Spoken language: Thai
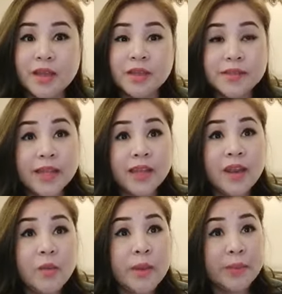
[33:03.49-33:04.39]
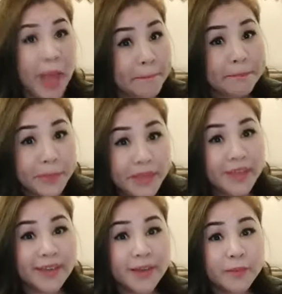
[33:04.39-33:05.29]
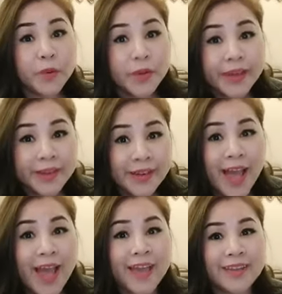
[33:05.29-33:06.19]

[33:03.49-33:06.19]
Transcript: แต่ถ้าเราแบบแฮปปี้กับตัวเองได้